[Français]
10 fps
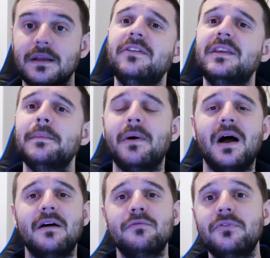N'hésitez pas
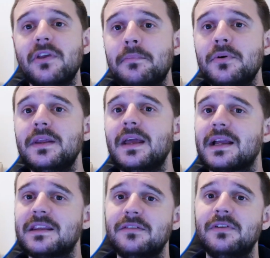à vous abonner, à
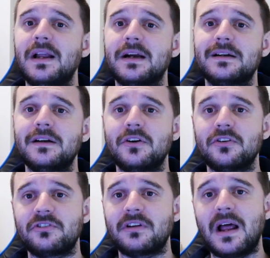activer la cloche,